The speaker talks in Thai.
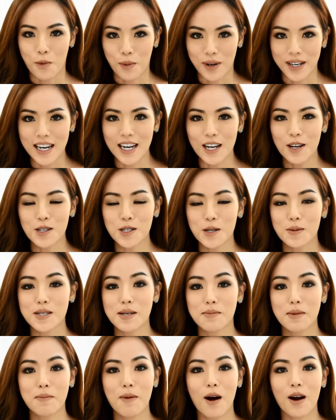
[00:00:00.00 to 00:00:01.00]
วันนี้ลูกซุป
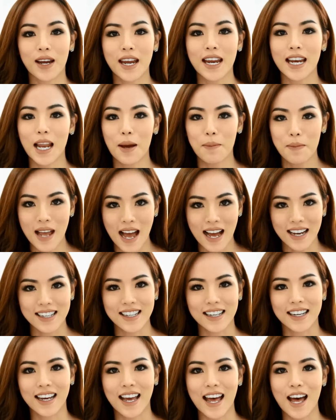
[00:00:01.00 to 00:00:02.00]
จะมาบอกเคล็ดลับอย่างห
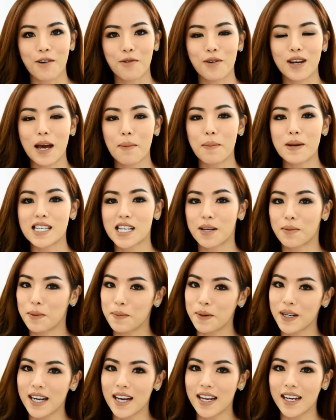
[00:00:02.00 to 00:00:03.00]
นึ่งค่ะ เวลาไปเจอ
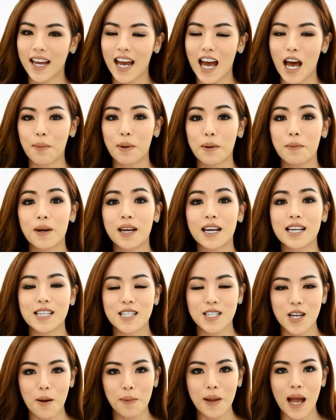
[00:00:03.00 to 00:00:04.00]
เพื่อนๆนะคะ เพื่อนๆก็
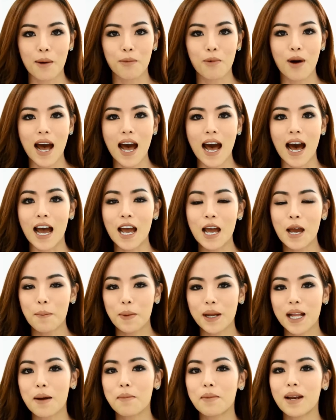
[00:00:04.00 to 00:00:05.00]
จะชอบถามว่า ไป
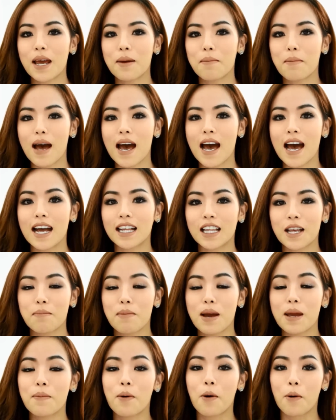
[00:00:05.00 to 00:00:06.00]
ทำอะไรมาทำ
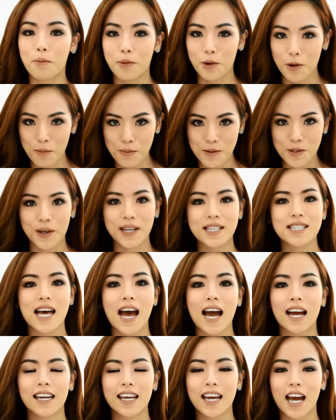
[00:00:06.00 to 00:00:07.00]
ไมผมนุ่มสวย
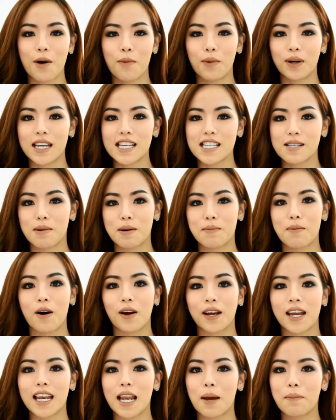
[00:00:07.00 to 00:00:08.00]
จังนะคะ วันนี้จะมาบอก
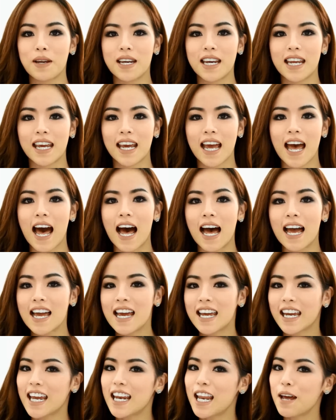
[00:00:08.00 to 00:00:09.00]
เคล็ดลับดีๆค่ะ
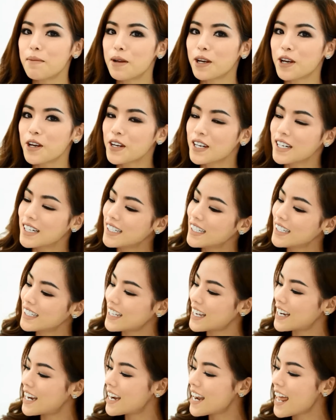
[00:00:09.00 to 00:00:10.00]
เคล็ดลับนั้นก็คือ
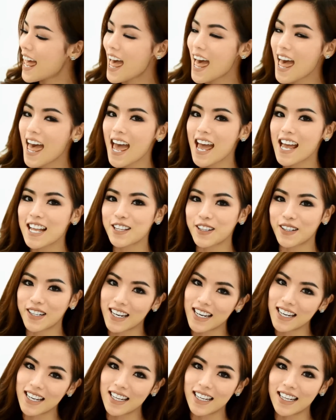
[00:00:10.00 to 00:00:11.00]
แต่แน่ๆตัว
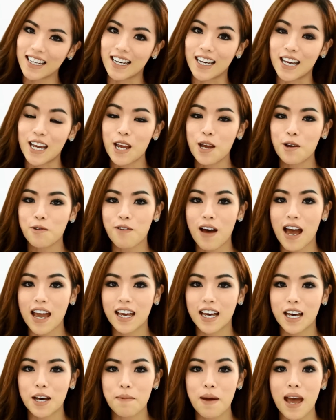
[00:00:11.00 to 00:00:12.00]
นี้เลยไฟ
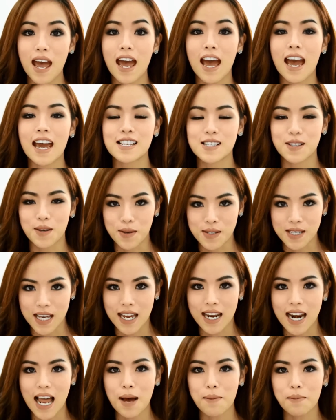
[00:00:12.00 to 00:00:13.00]
เฮอร์แพร์ไฮโซเซ
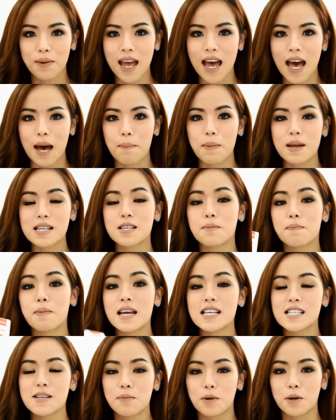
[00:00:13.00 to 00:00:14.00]
รั่มค่ะเป็นสเปร
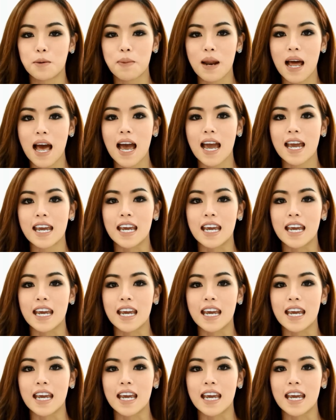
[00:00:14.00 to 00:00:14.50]
ย์สมุนไพร